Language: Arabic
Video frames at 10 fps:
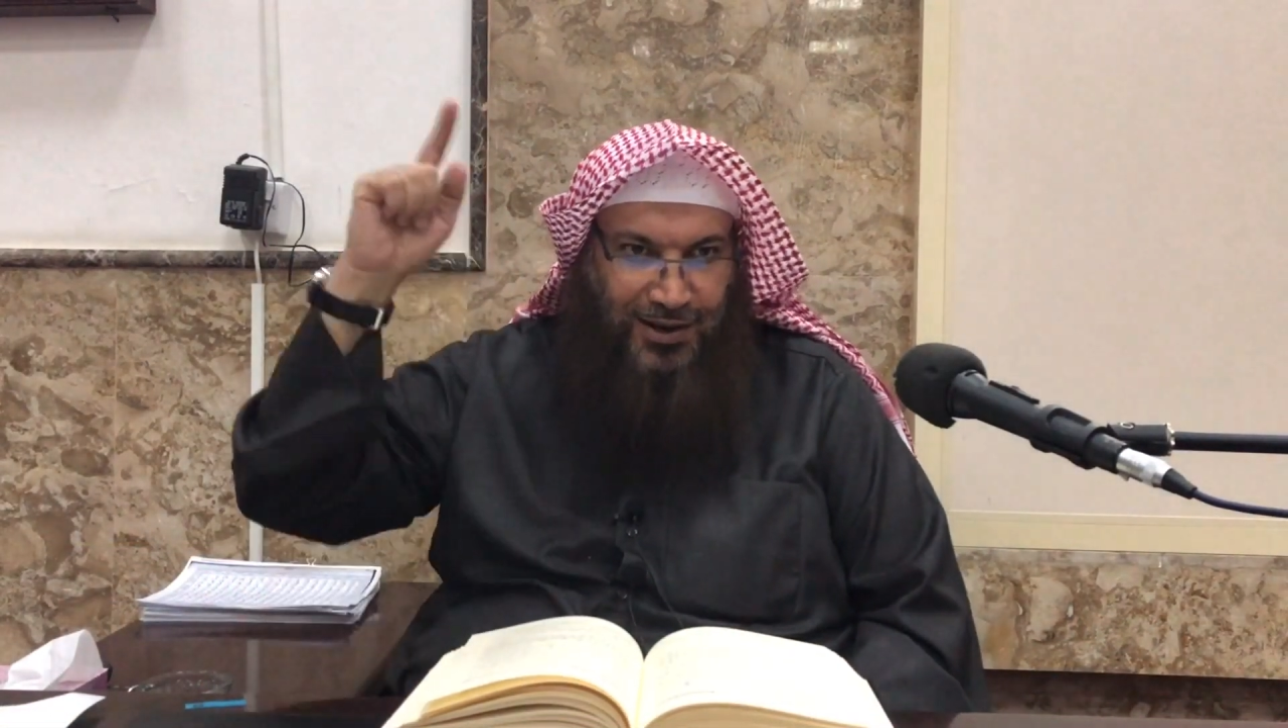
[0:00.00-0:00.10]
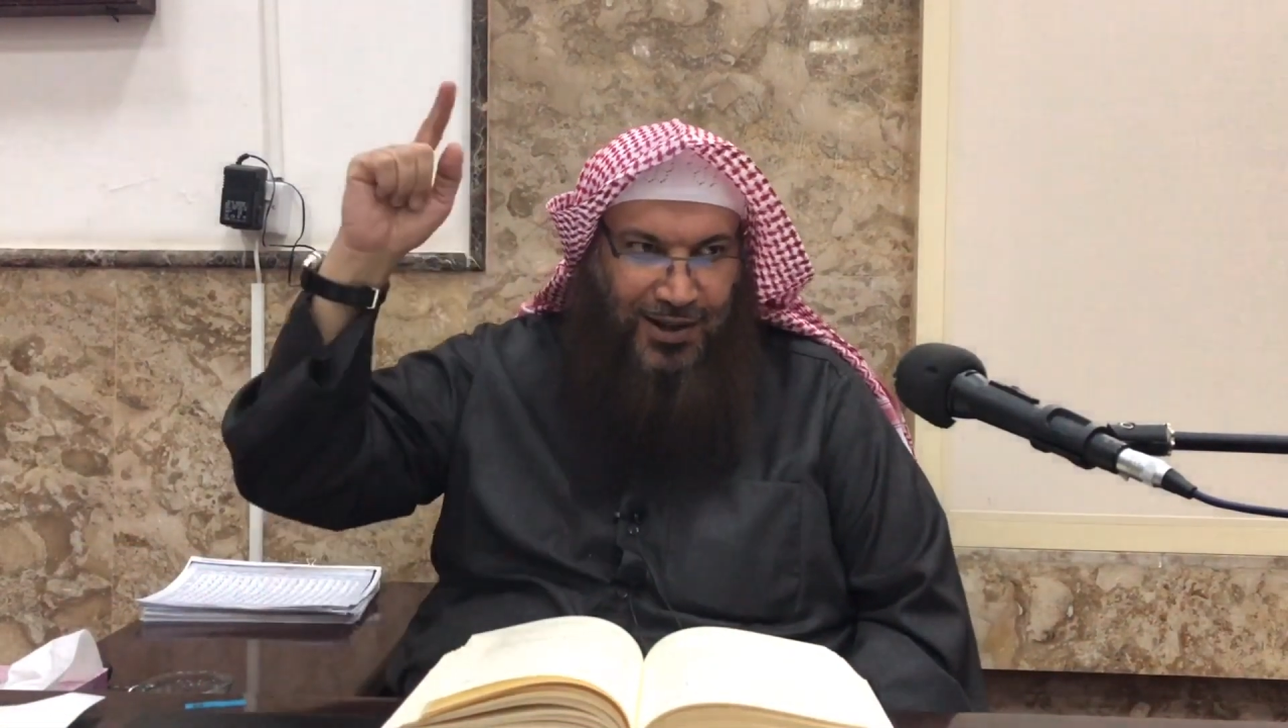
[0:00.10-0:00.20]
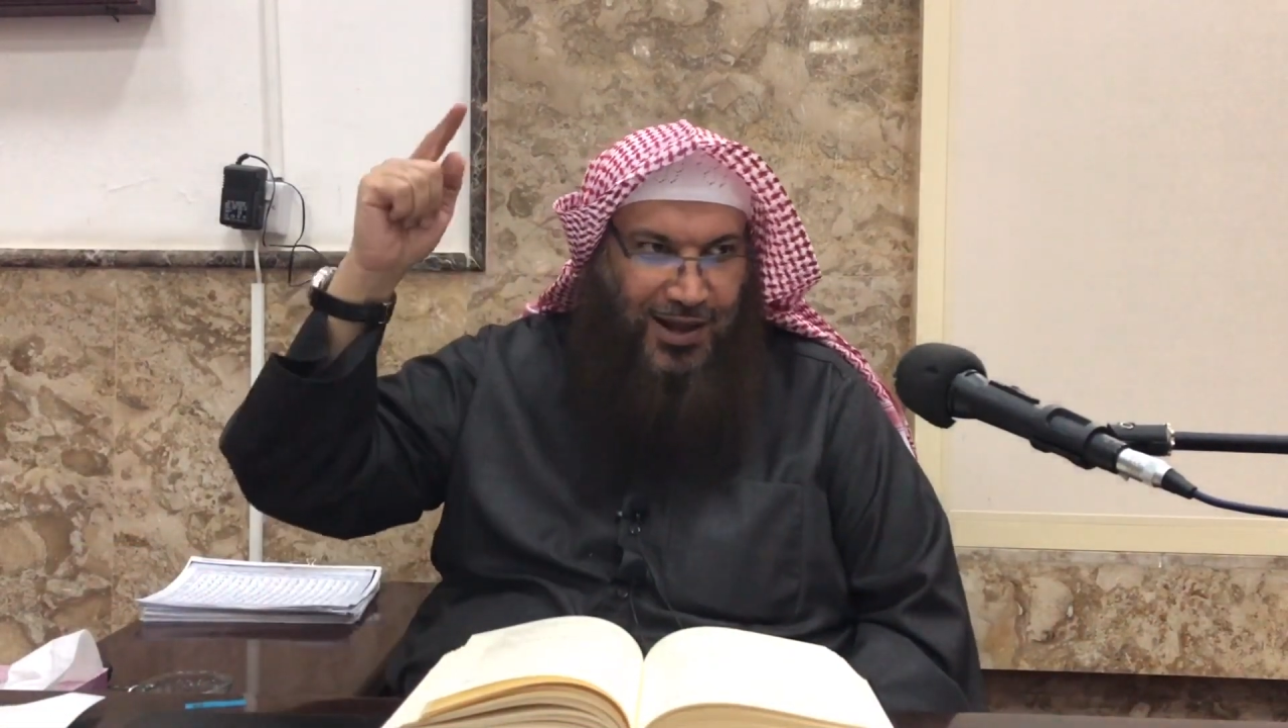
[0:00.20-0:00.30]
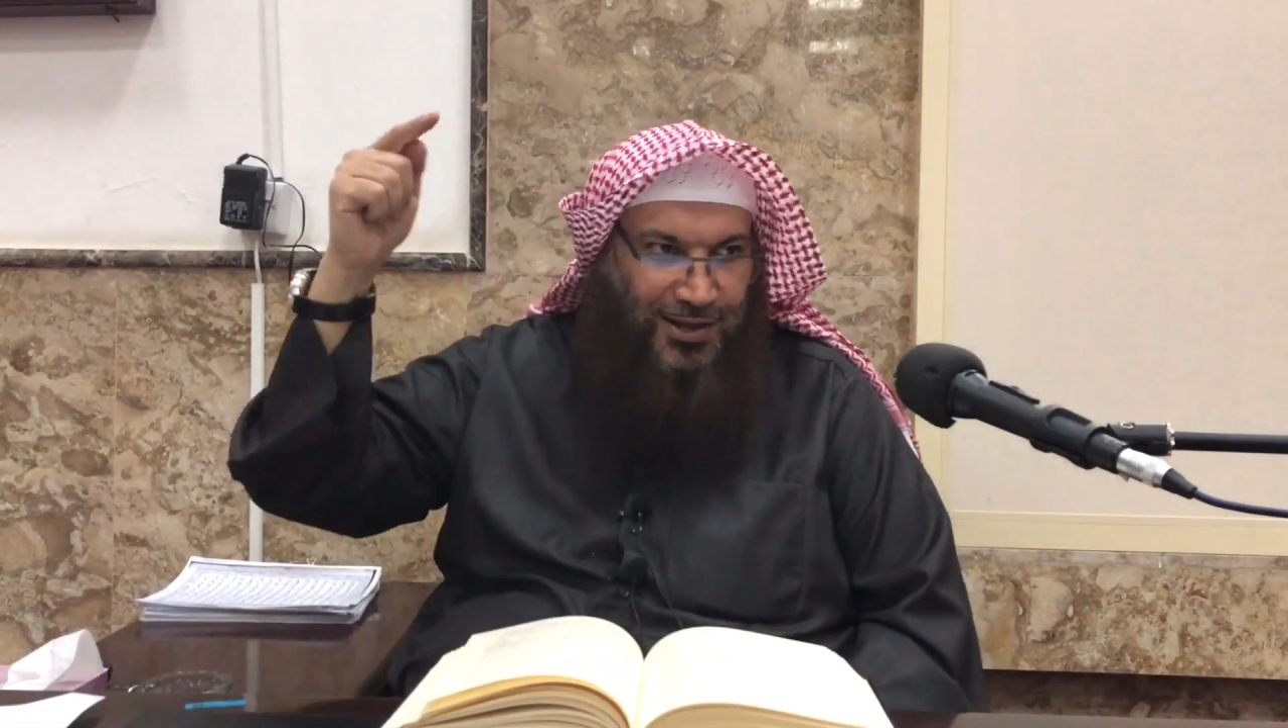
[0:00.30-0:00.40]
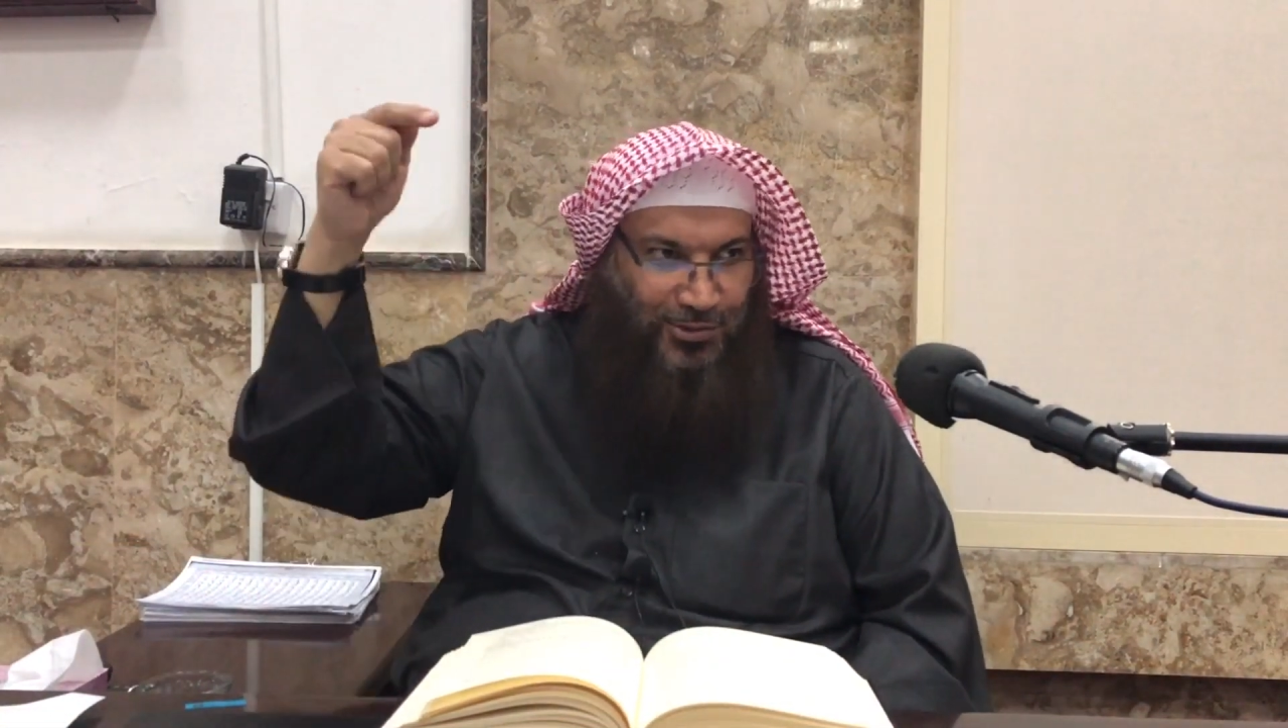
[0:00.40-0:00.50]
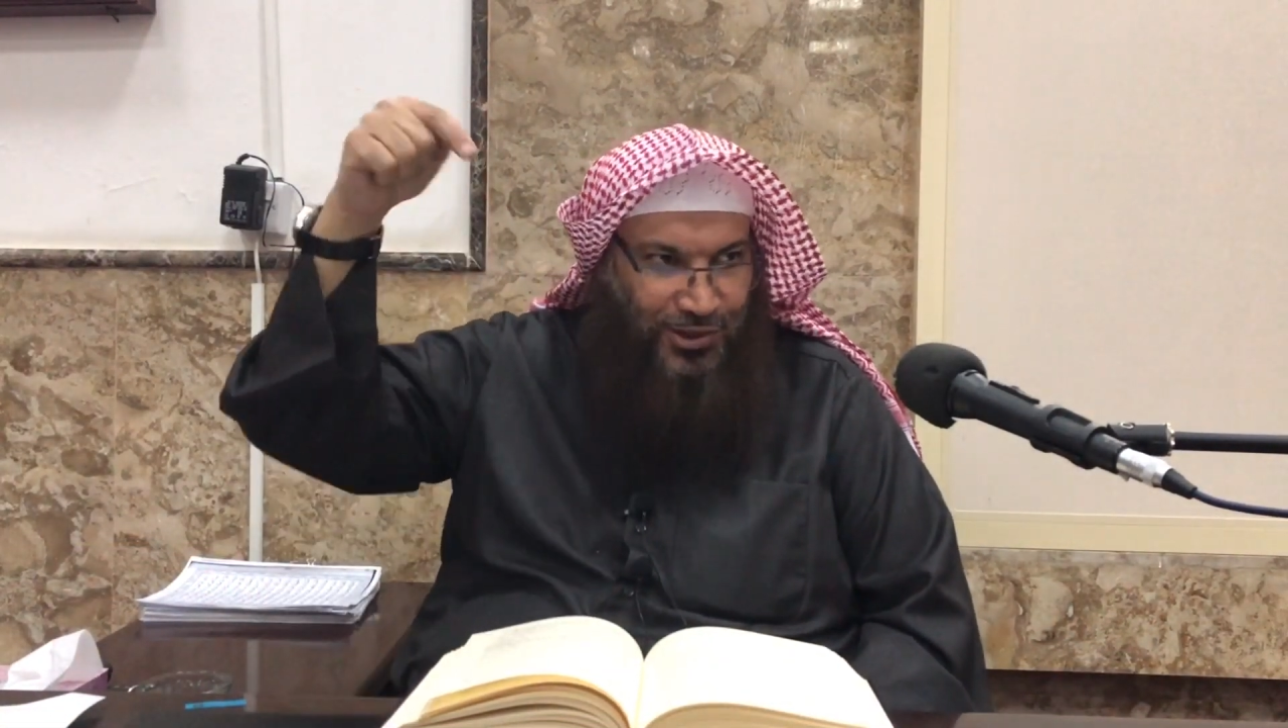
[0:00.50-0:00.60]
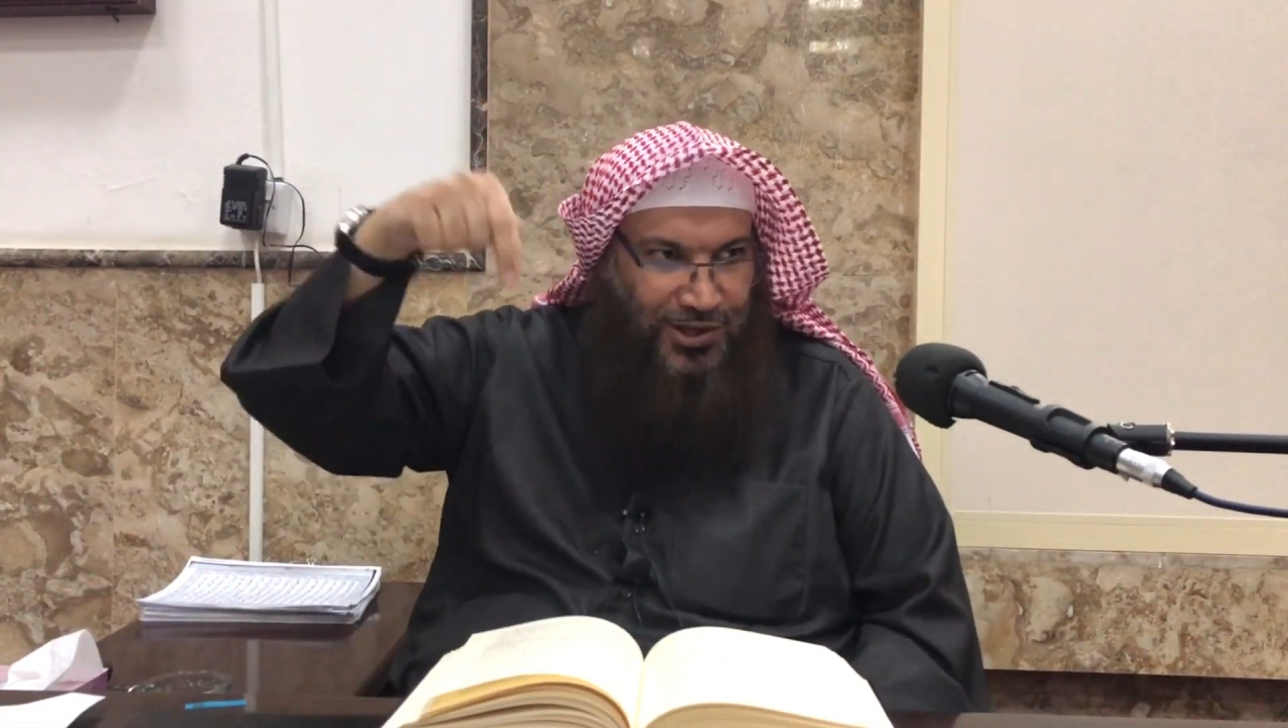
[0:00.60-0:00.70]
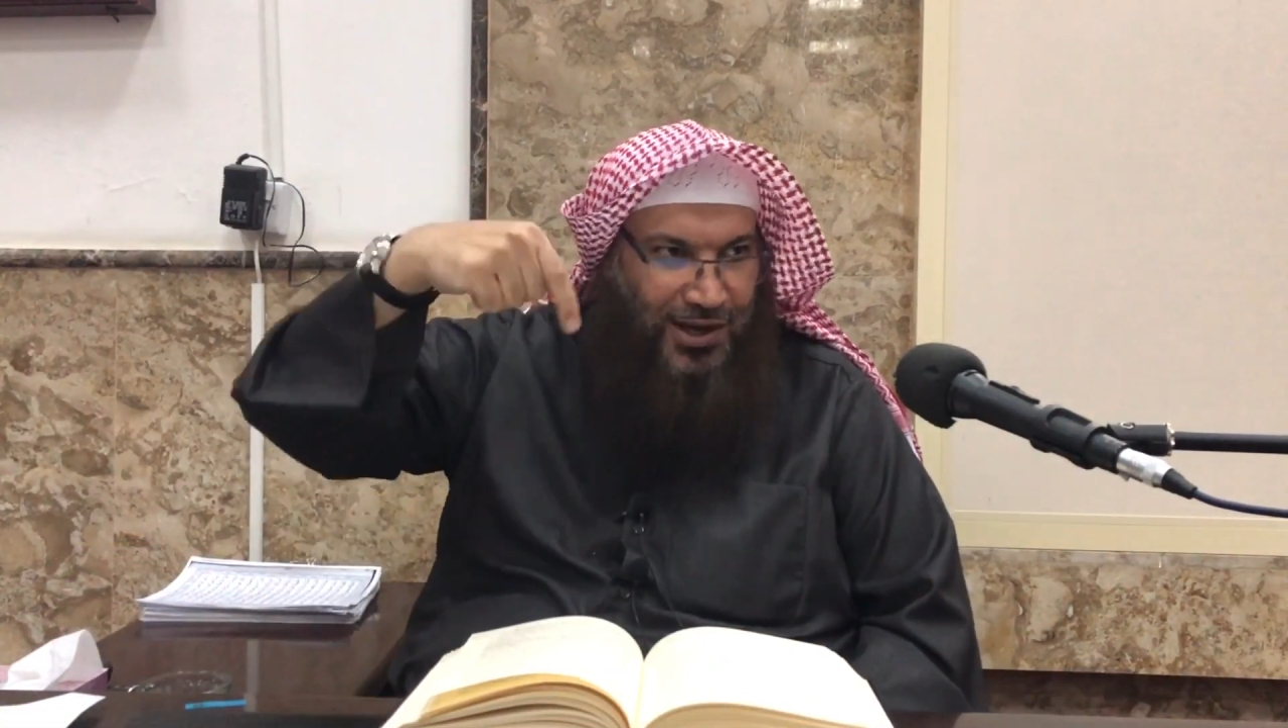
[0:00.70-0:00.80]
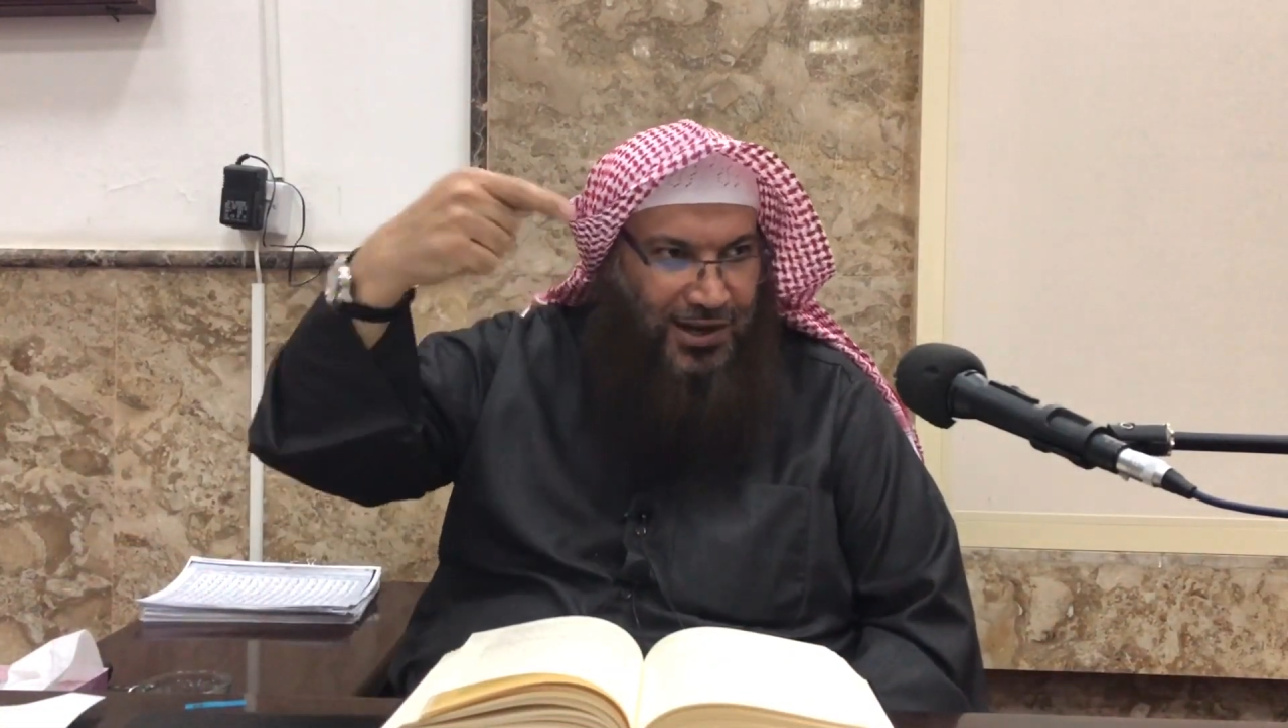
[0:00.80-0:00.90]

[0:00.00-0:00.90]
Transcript: الله أن يثني